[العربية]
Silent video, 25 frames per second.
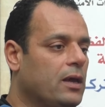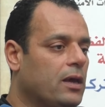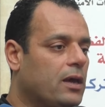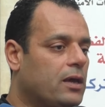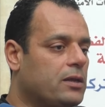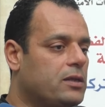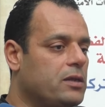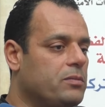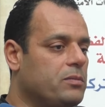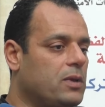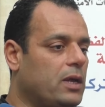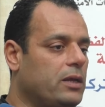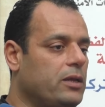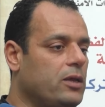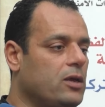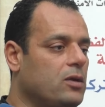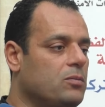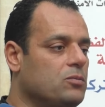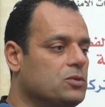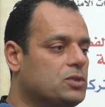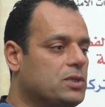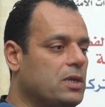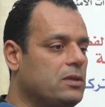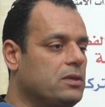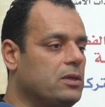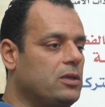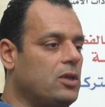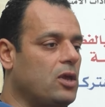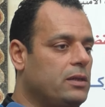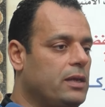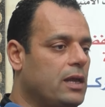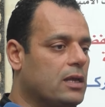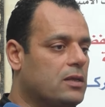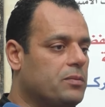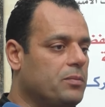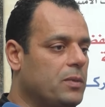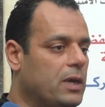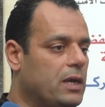خدمنا عليهم وشدينا
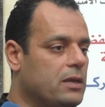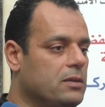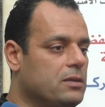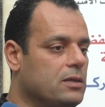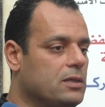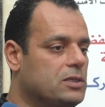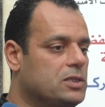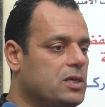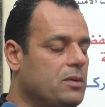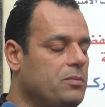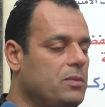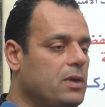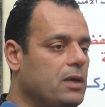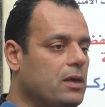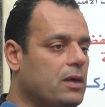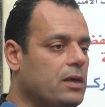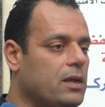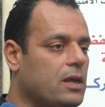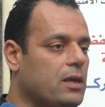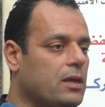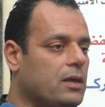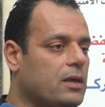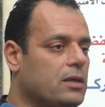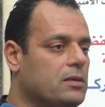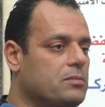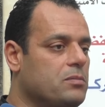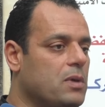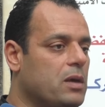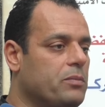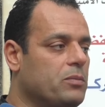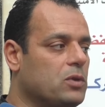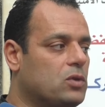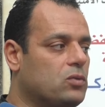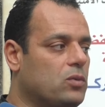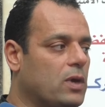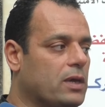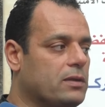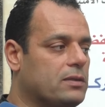ليطمئن الجميع راهي خدمه
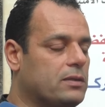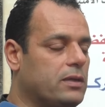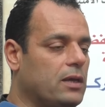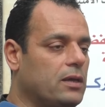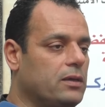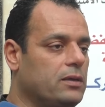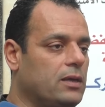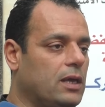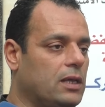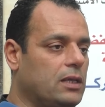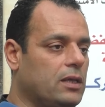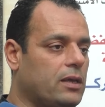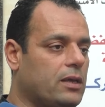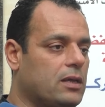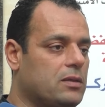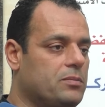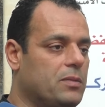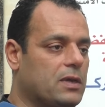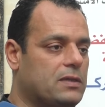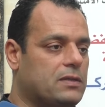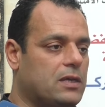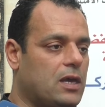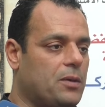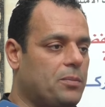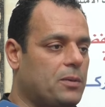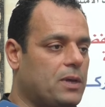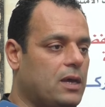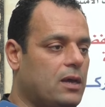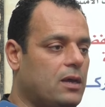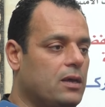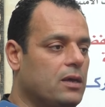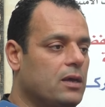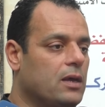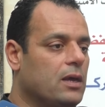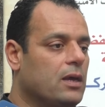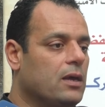متواصله يعني خدمه سابقه